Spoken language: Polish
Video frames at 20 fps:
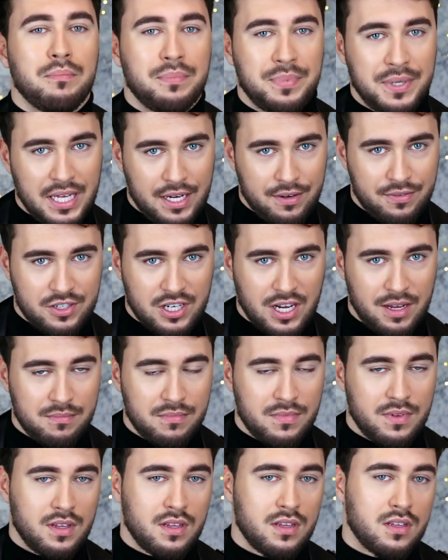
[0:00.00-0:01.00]
Pierwsza.
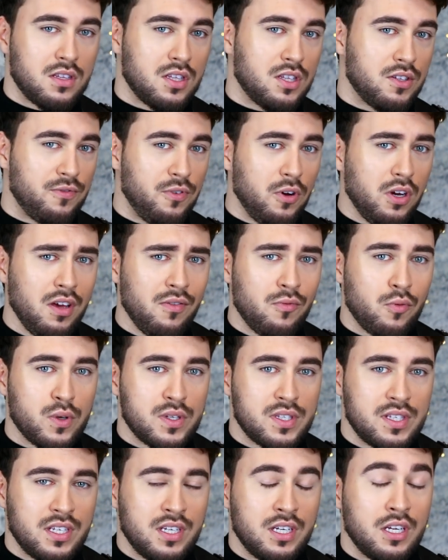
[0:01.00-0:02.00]
Twoje
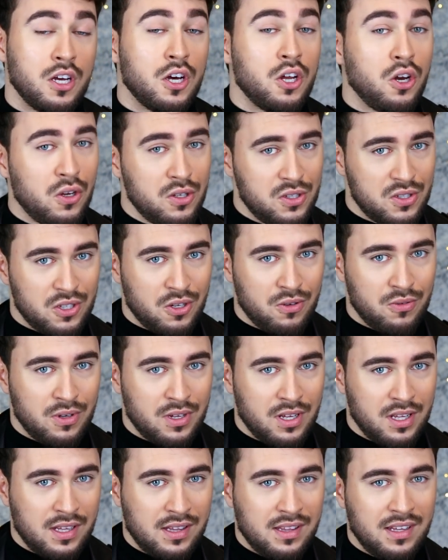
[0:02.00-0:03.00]
włosy rosną,
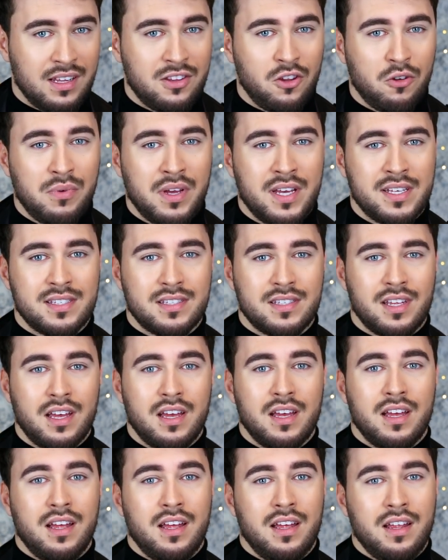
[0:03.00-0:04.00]
natomiast
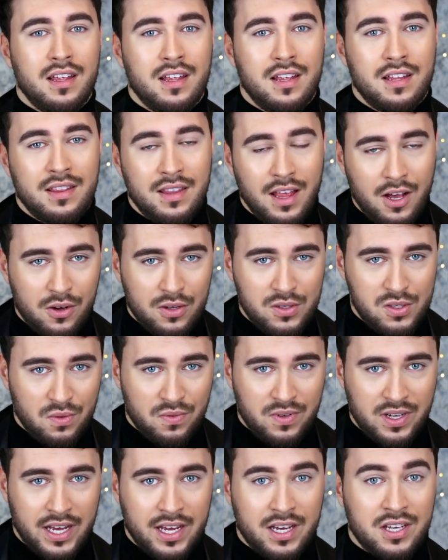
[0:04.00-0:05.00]
na
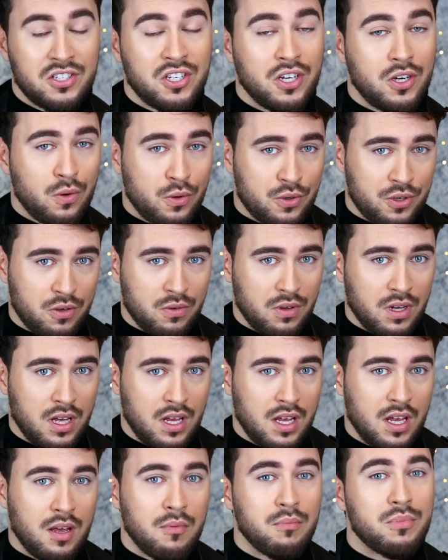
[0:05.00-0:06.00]
końcówkach się kruszą.
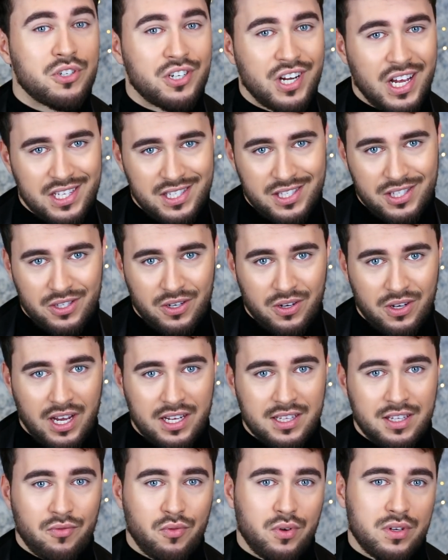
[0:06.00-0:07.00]
Przez co,
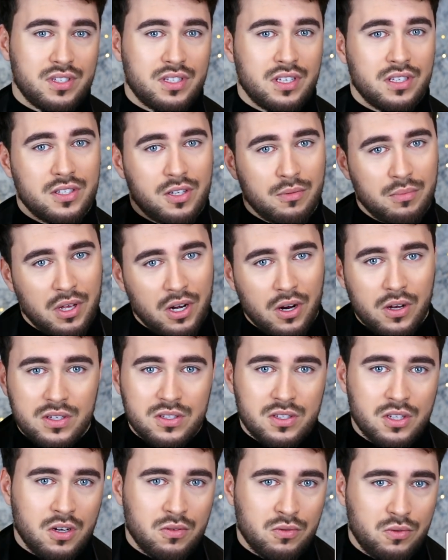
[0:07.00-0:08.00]
jak te włosy sobie
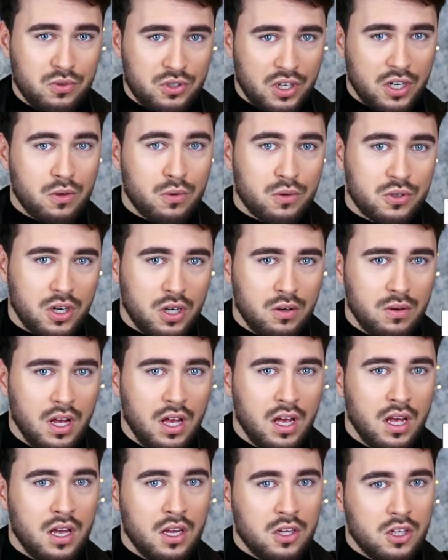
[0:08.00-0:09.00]
rosną, tu się kruszą,
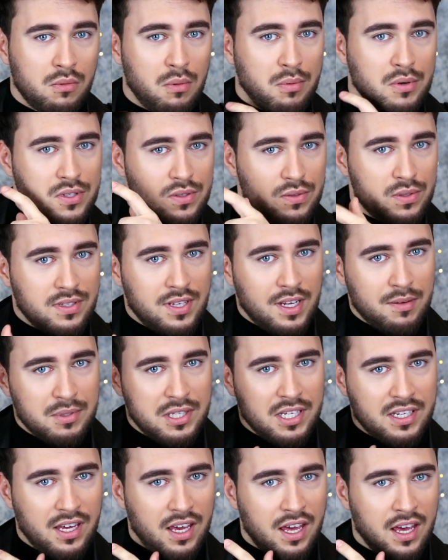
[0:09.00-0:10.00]
to po prostu jest jakby
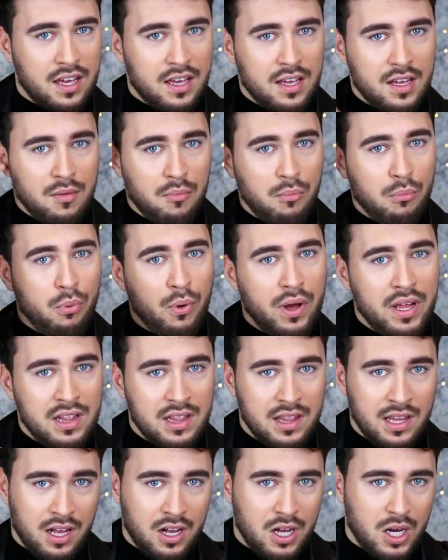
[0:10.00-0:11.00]
takie
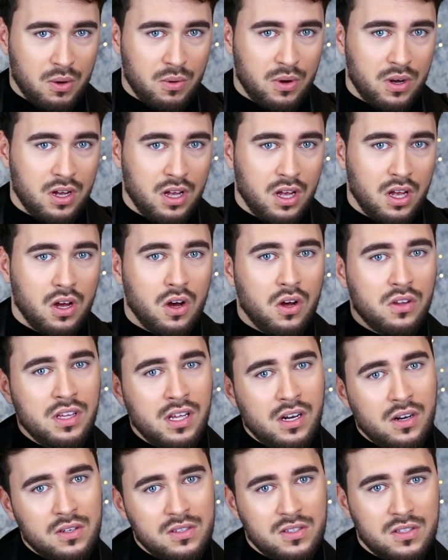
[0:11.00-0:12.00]
błędne koło.
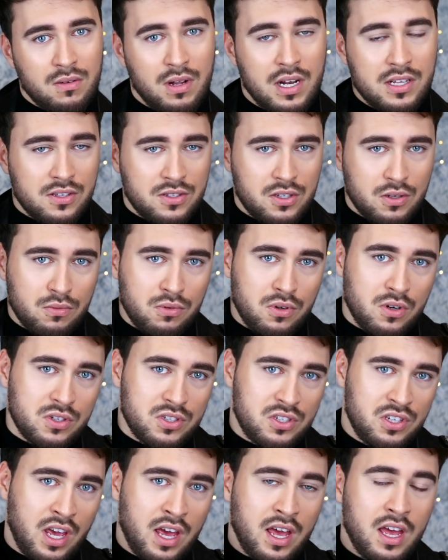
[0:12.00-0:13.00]
One rosną, ale to co
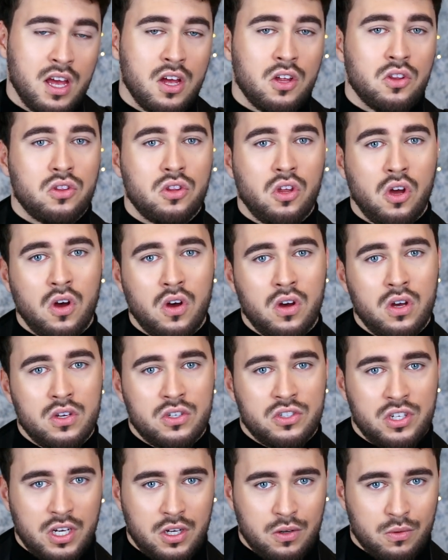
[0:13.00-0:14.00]
urośnie, to
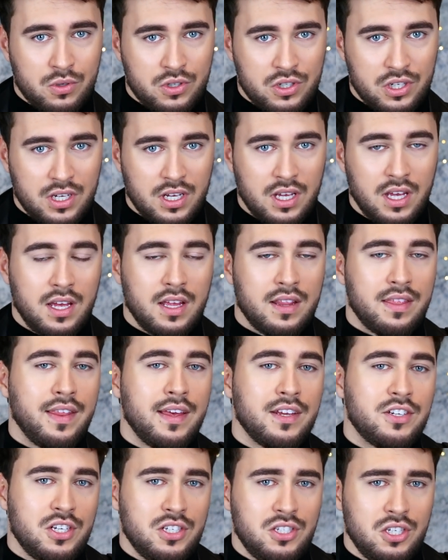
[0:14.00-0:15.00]
się kruszy.
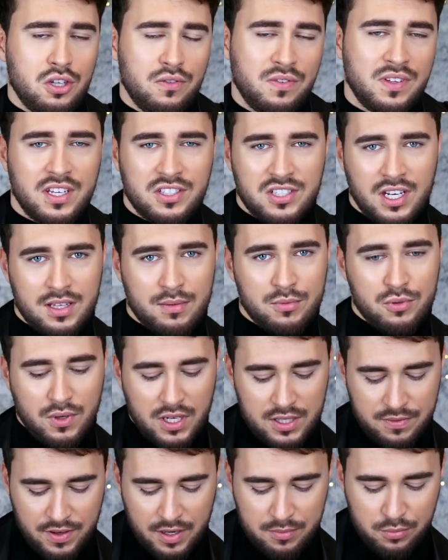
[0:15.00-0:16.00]
Najczęściej to widać, jak na
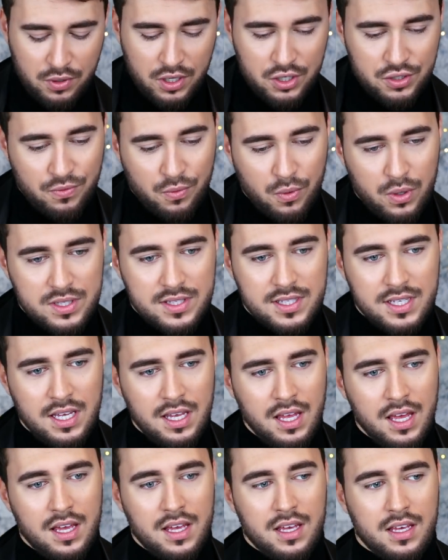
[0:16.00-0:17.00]
przykład farbujesz
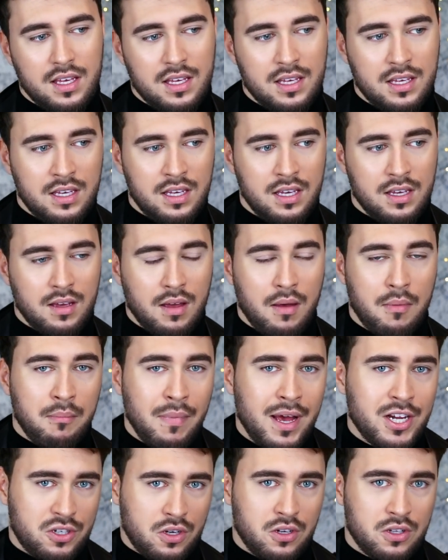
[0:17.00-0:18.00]
włosy i
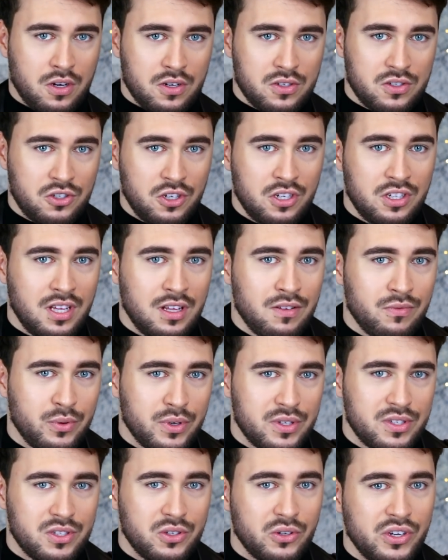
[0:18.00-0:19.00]
masz odrost, czyli ten
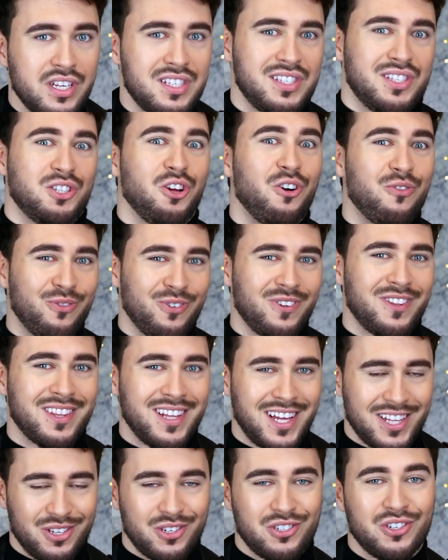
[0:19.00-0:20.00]
włos no, jest dowód
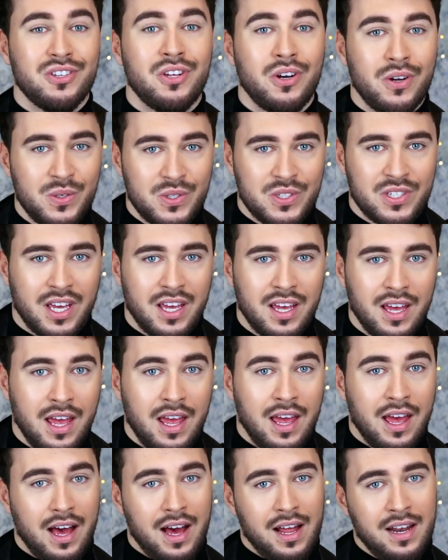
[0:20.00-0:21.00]
na to, że on rośnie
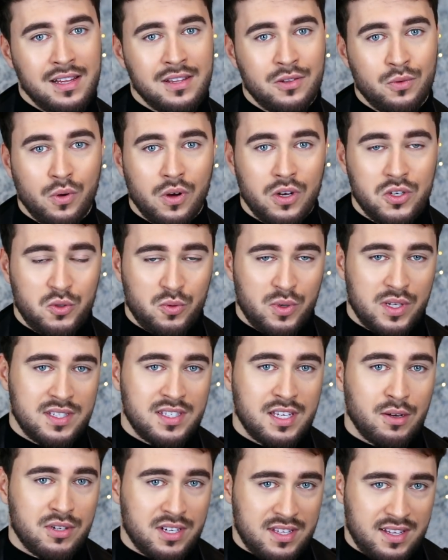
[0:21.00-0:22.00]
ale długość tu
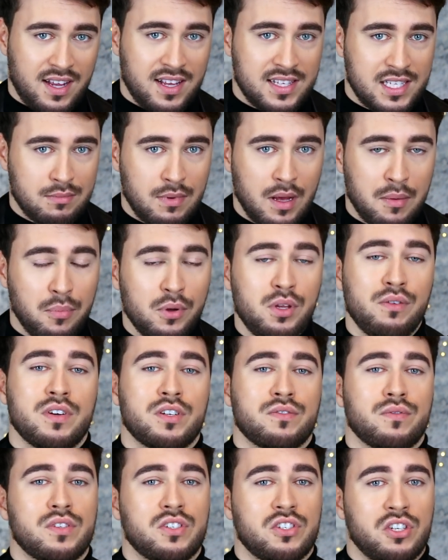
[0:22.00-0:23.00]
jest cały czas taka sama,
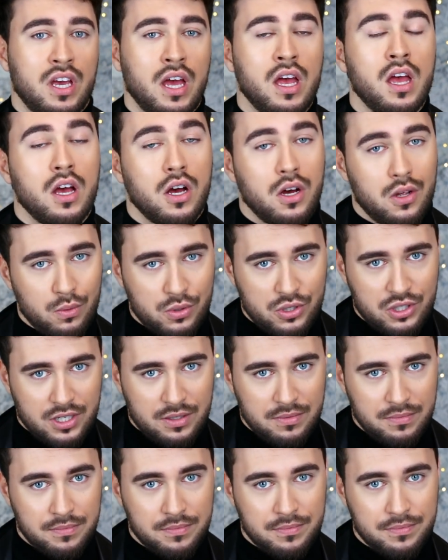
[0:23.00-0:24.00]
ponieważ włos się kruszy.